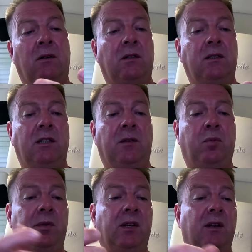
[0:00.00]
Und ich
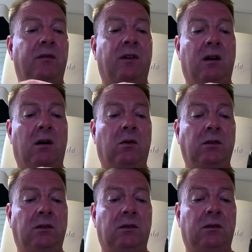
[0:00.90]
probiere es einfach
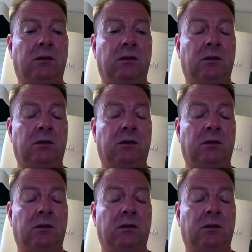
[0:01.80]
aus.